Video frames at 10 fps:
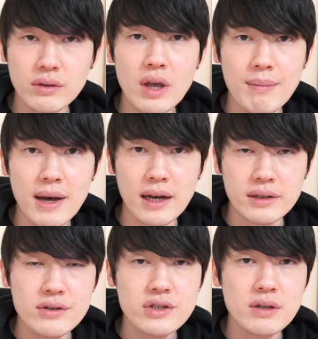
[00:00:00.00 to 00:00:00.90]
例えば
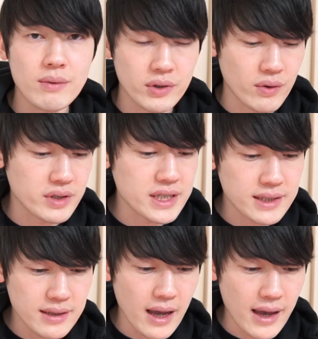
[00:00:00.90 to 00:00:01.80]
YouTube を表示
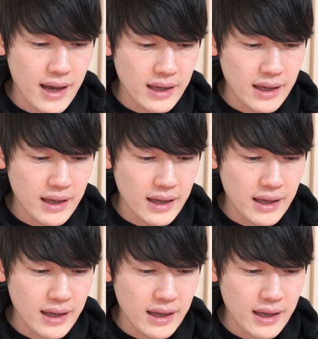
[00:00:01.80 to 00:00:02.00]
して